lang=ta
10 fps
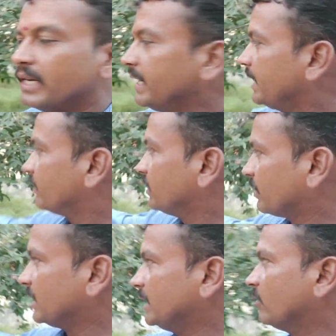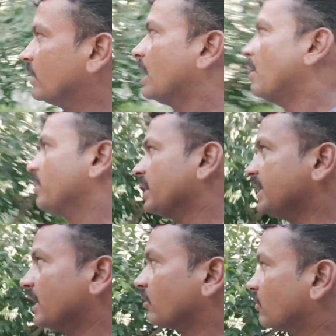நீட் வந்து பார்த்திங்கன்னா ஒரு நாற்பது
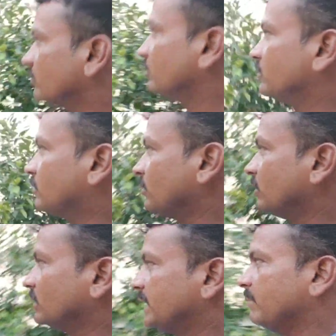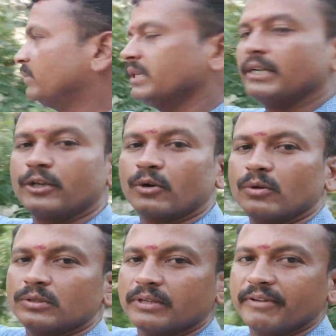அடியாக இருக்கும் ஸோ சேம் டிட்டோ
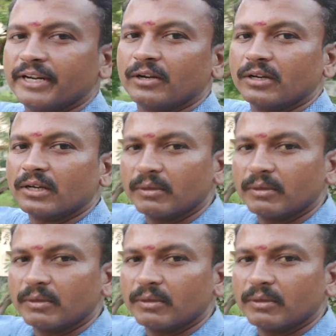இந்த வீடியோ